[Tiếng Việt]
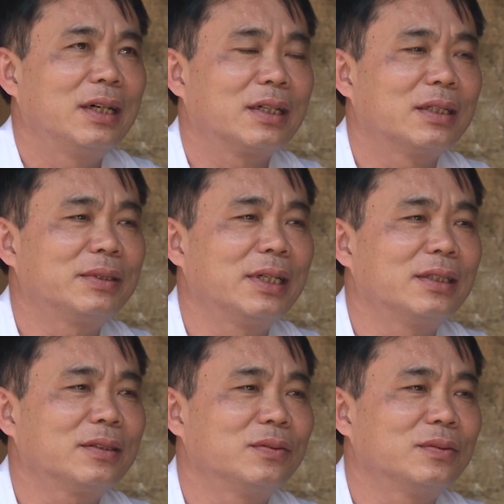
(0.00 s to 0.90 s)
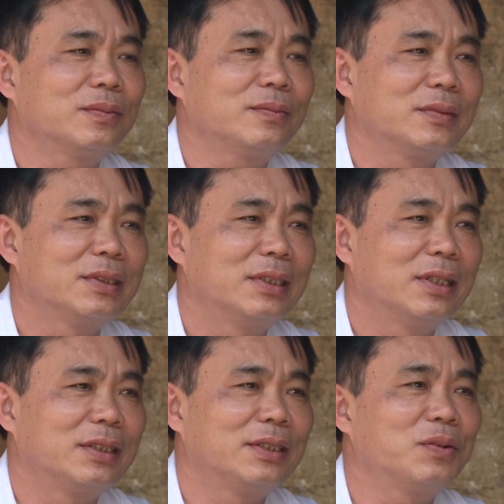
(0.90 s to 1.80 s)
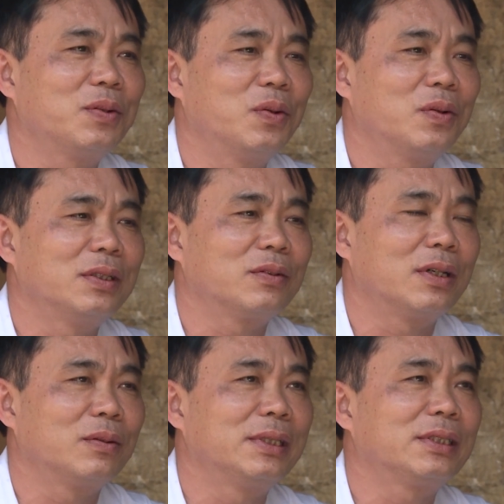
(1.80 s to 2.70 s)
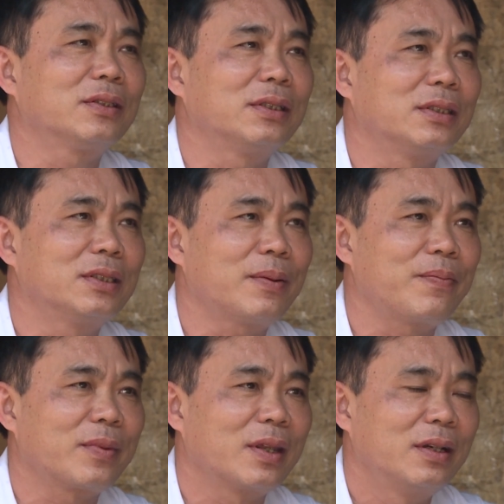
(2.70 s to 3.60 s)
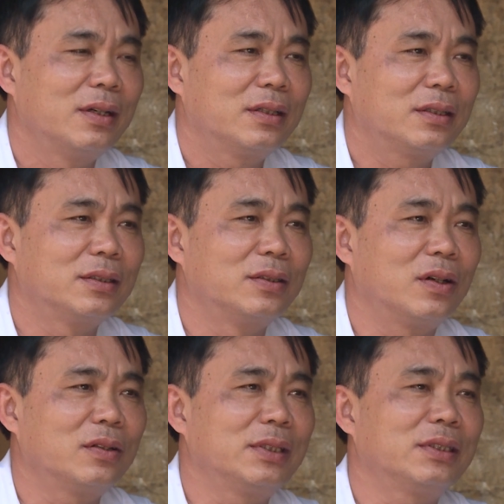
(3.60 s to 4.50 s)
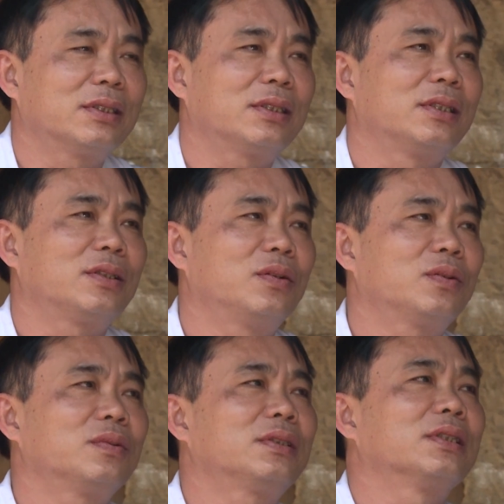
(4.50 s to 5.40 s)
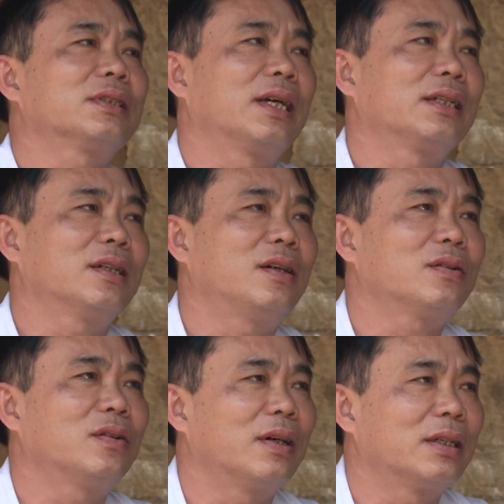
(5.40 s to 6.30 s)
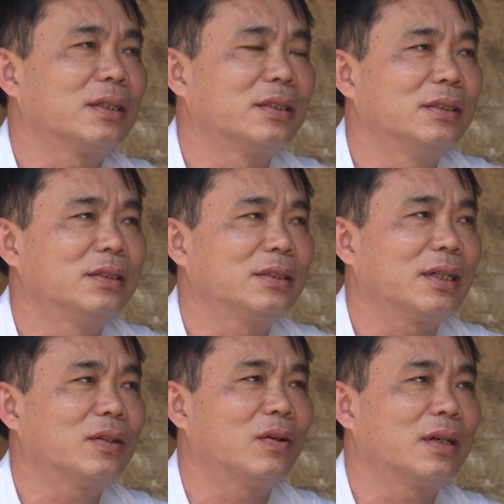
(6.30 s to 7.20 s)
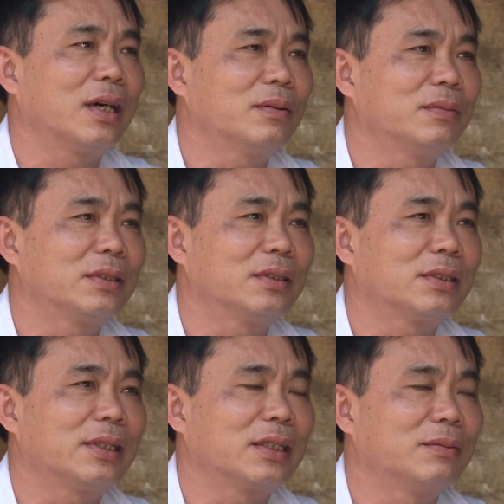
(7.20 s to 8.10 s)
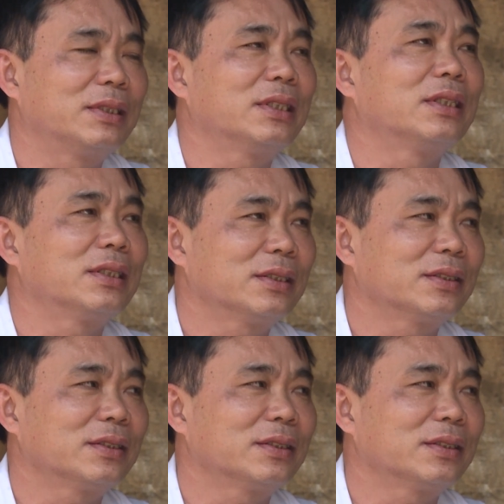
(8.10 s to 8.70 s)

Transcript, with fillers: à, cấp trên cũng chiếu cố được vào biên chức nhà nước từ đó đến biên chức thì tôi cũng trưởng thành học hỏi từ cái khó khăn mà trưởng thành đến bây giờ